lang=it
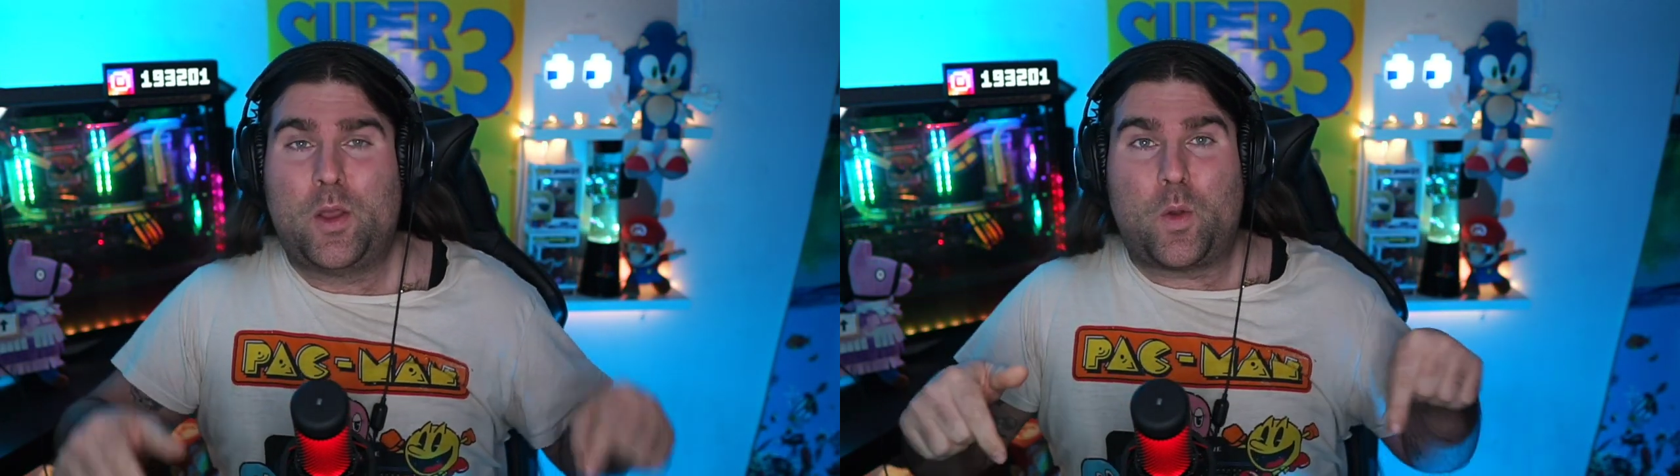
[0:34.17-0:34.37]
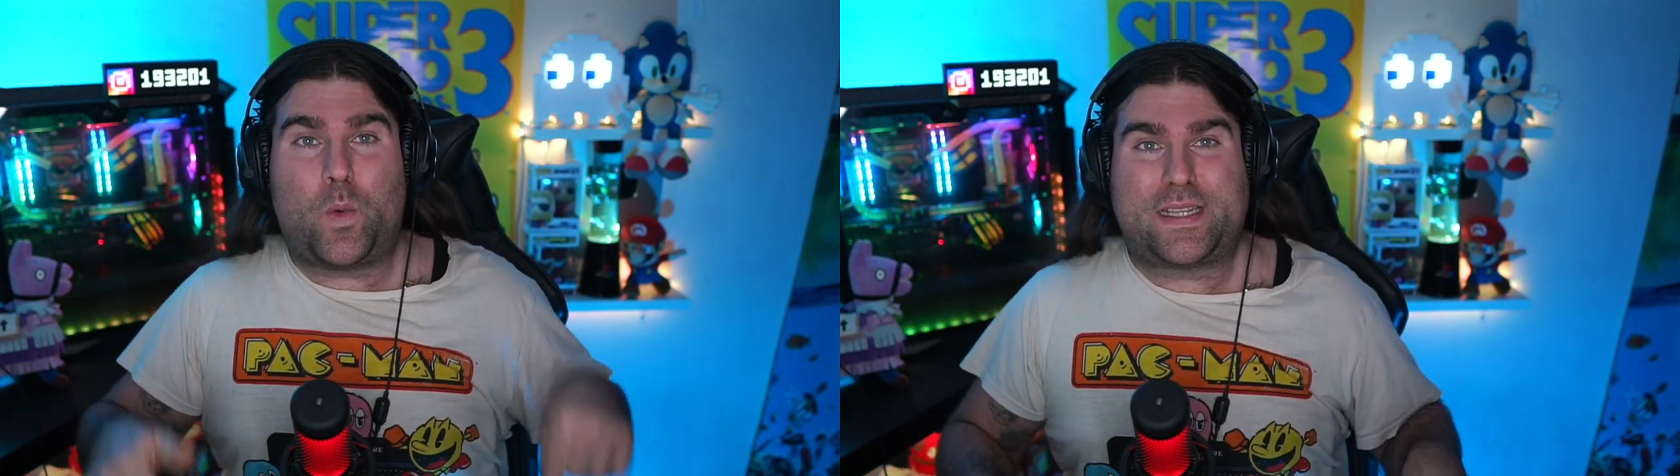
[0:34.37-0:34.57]

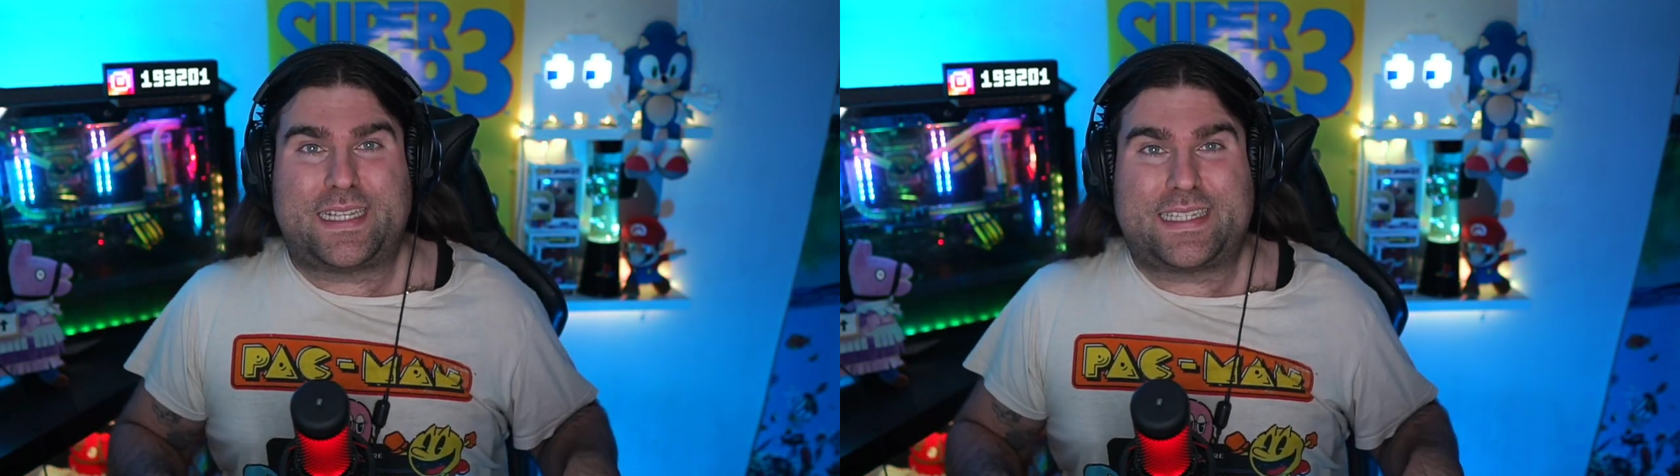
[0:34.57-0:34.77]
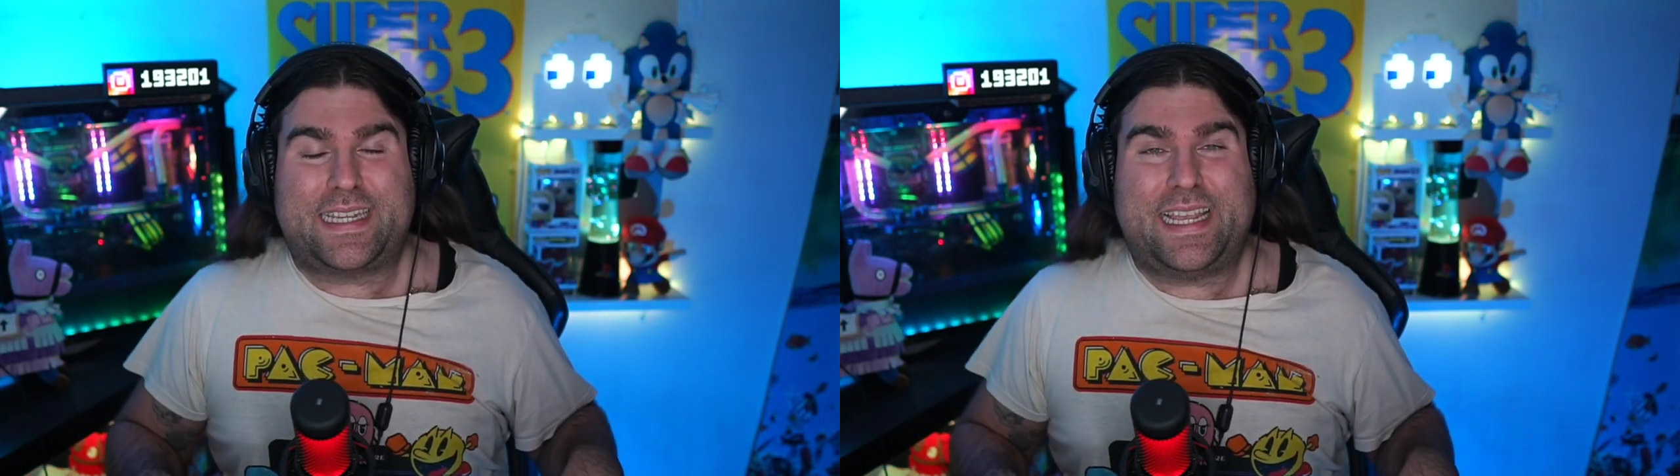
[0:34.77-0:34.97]
questa
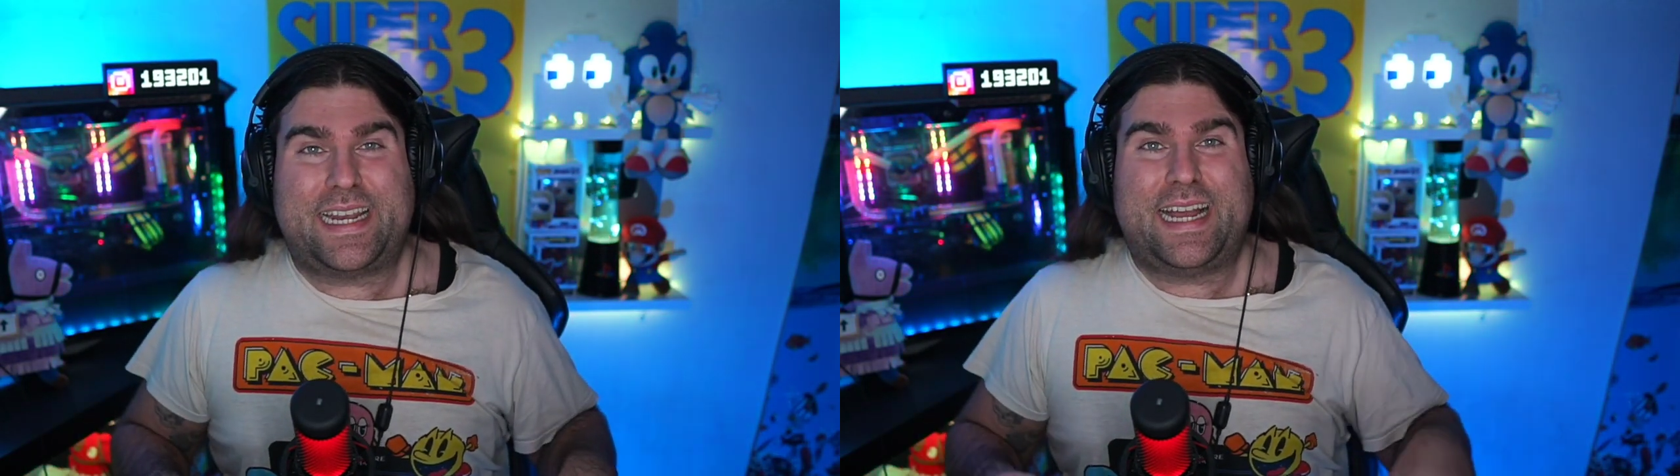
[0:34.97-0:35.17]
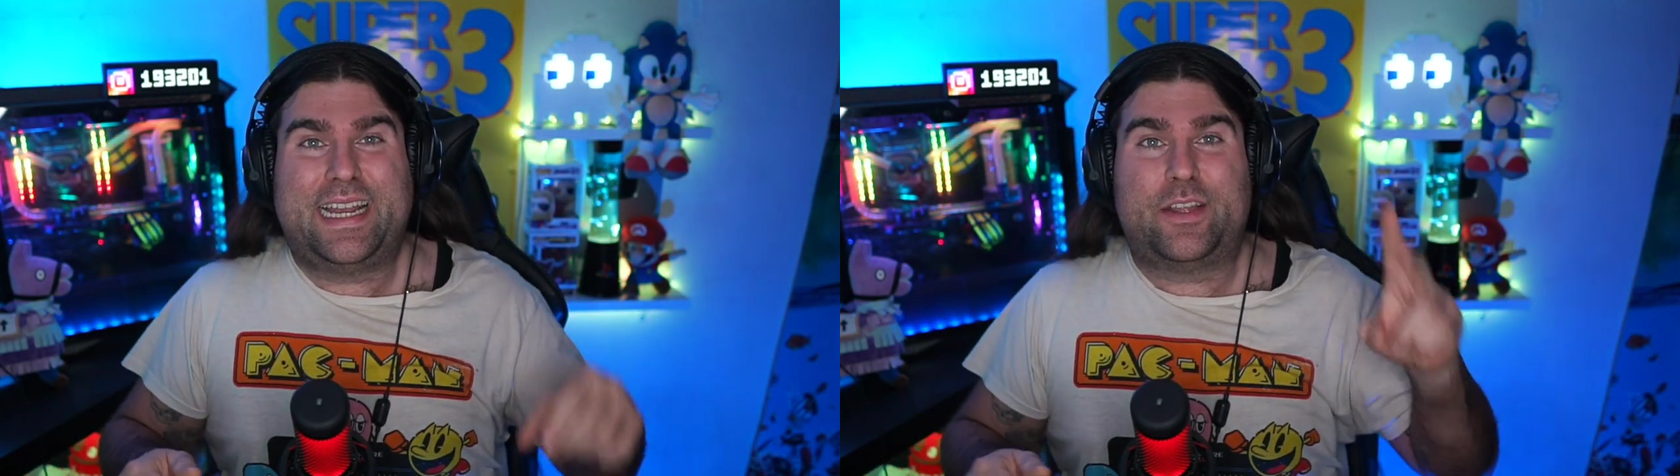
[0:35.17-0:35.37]

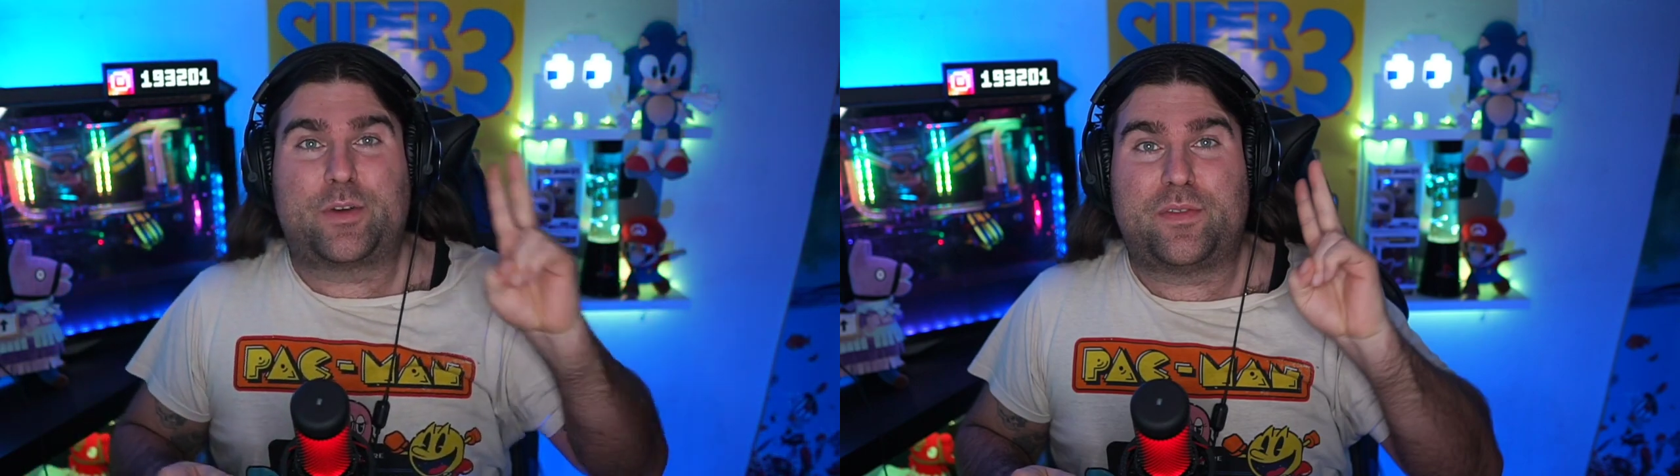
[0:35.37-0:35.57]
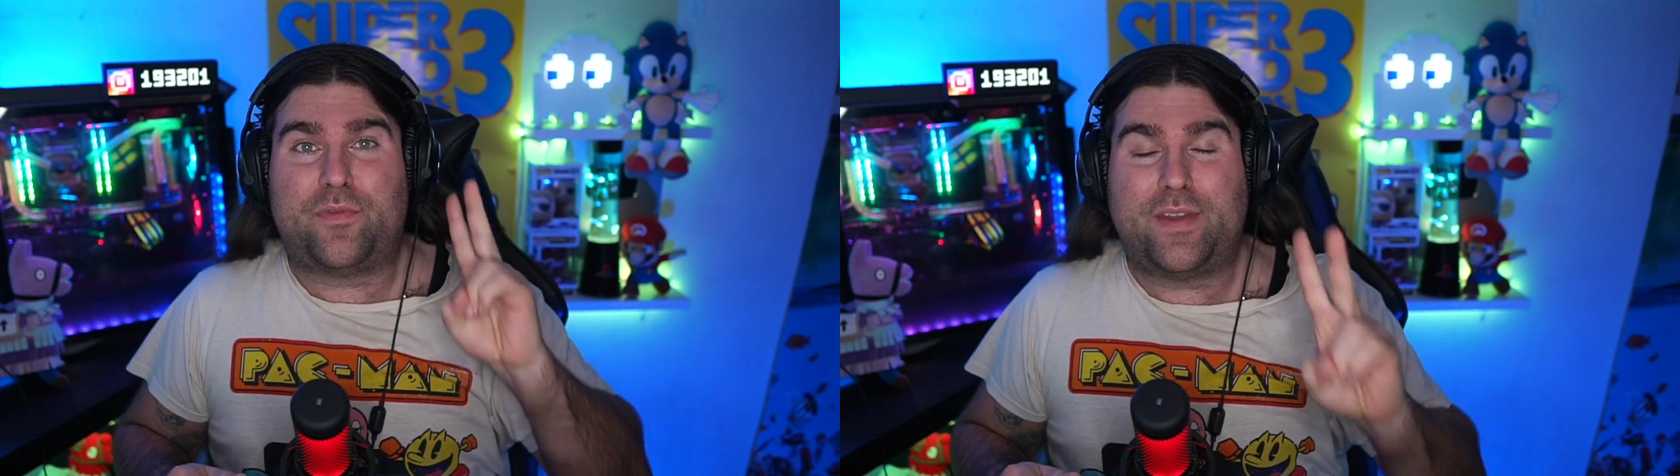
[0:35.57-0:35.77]
sera alle
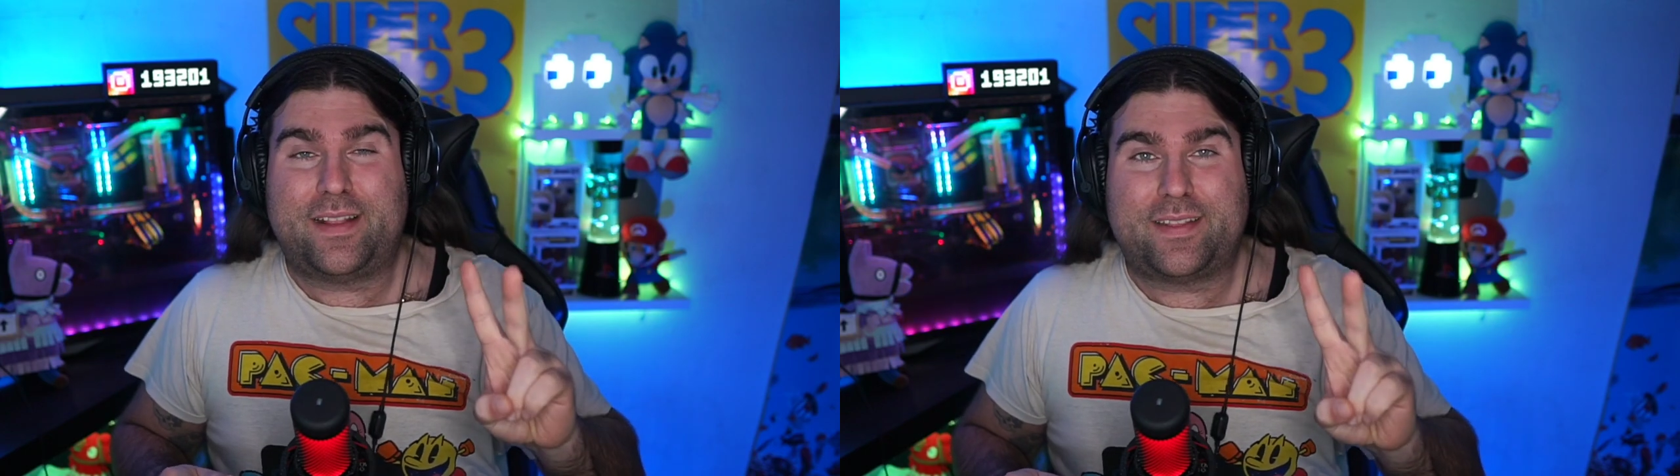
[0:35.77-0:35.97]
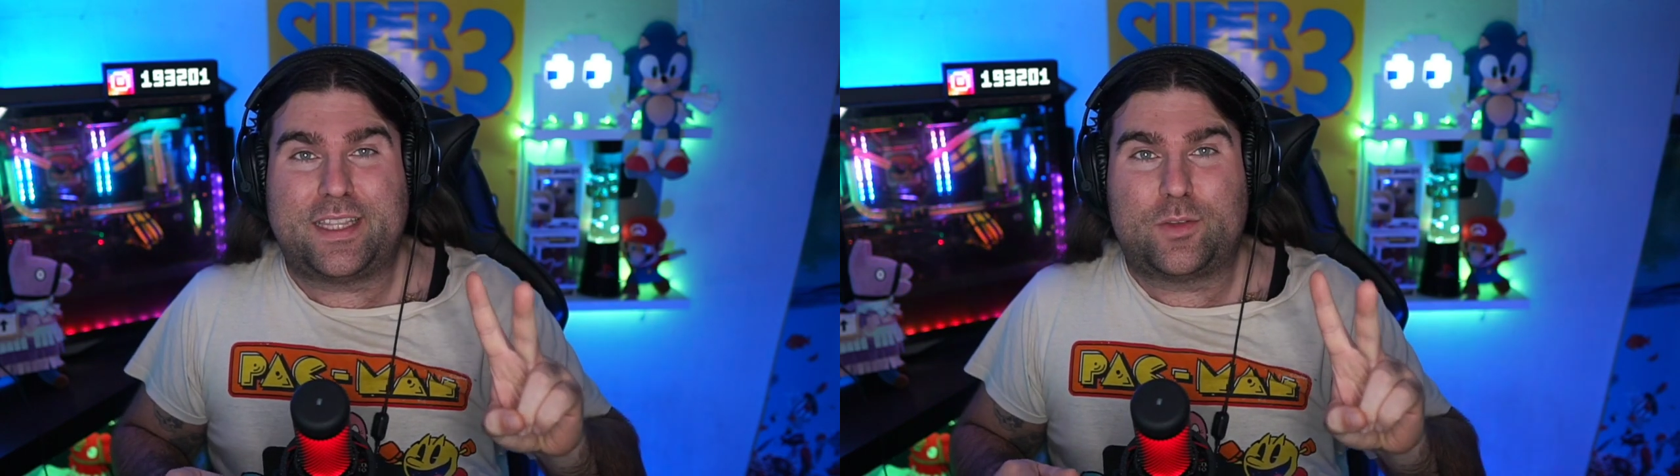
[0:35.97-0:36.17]
ore
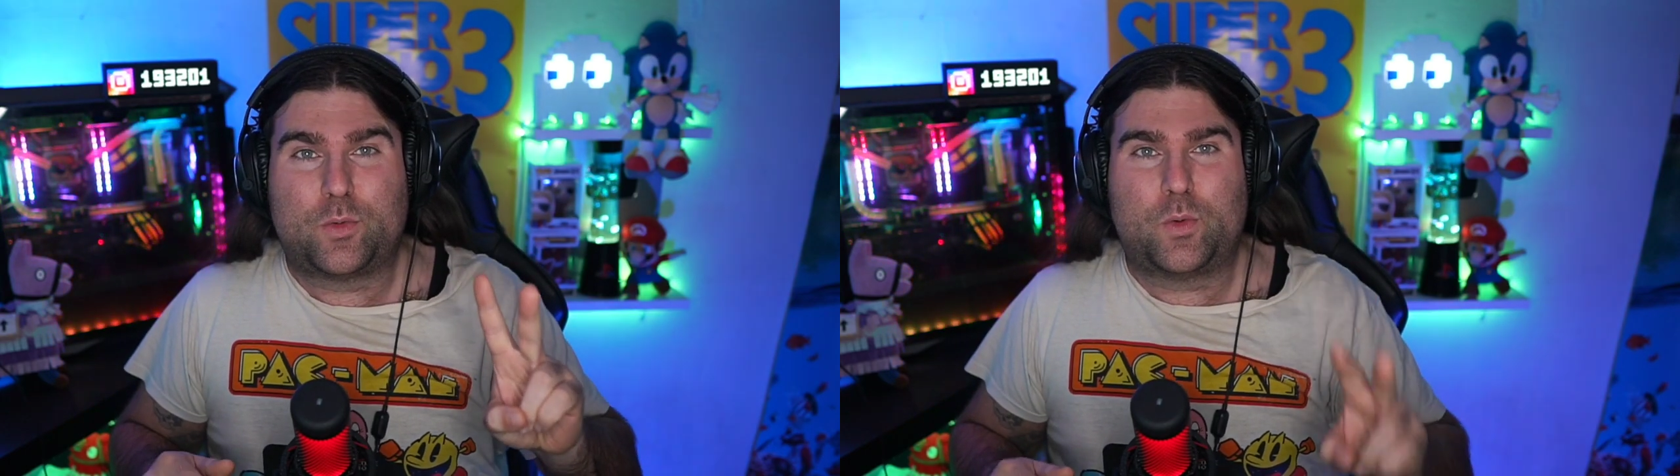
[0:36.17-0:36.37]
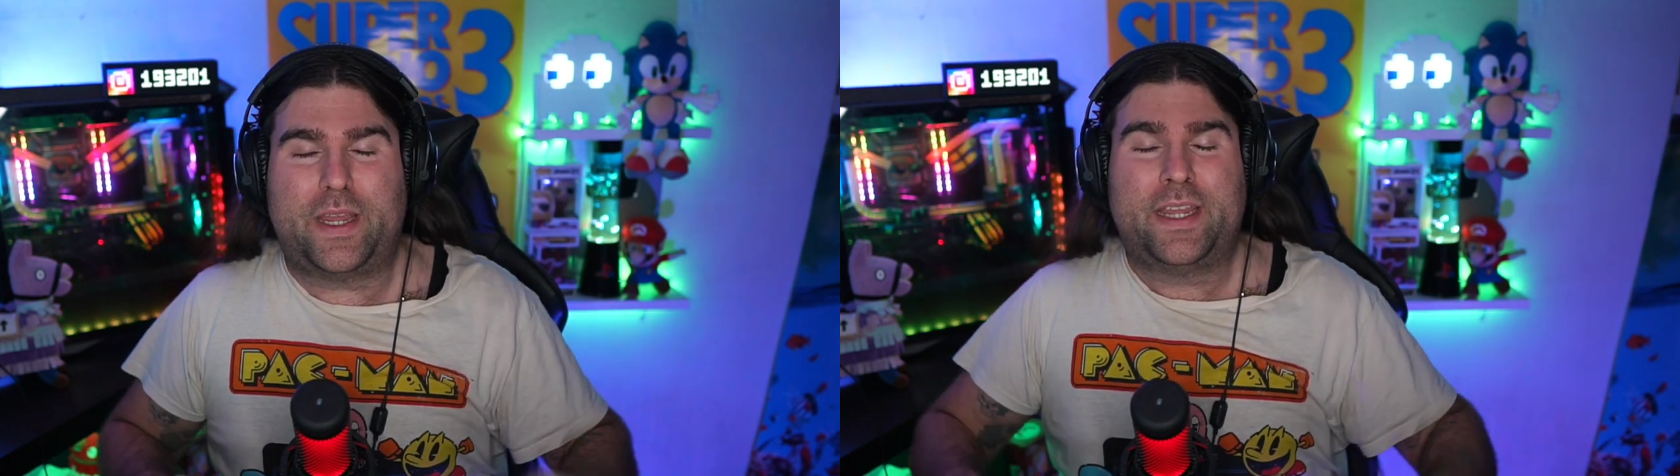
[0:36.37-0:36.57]

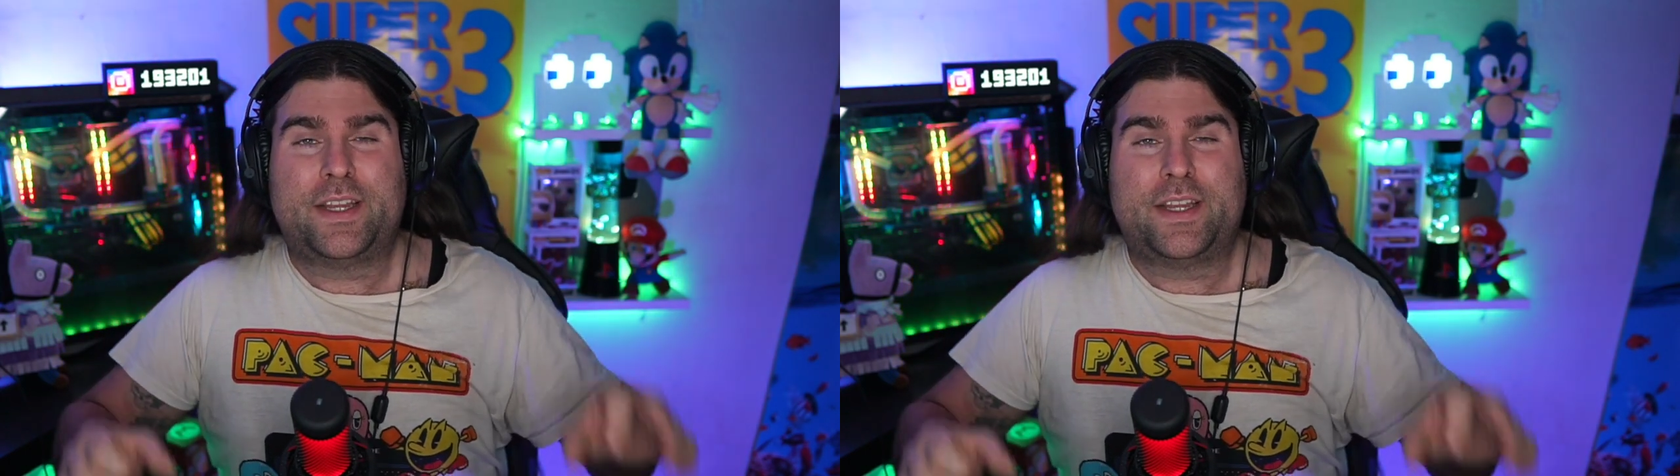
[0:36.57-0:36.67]
22